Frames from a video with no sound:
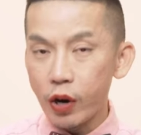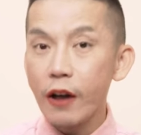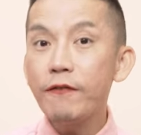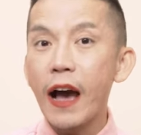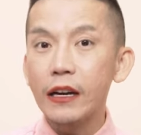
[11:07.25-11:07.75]
คน
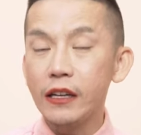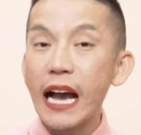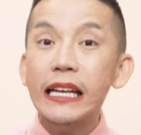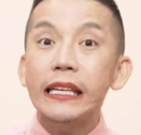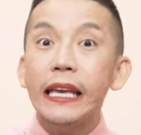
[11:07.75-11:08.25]
ละฝั่งหรื
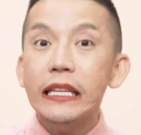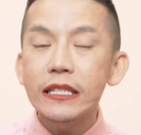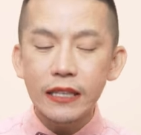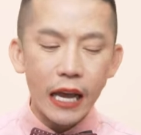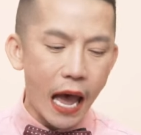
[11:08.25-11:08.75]
อ
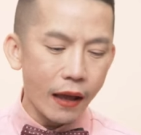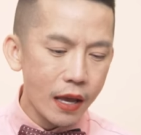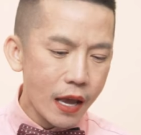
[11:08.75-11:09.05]
against นะคะ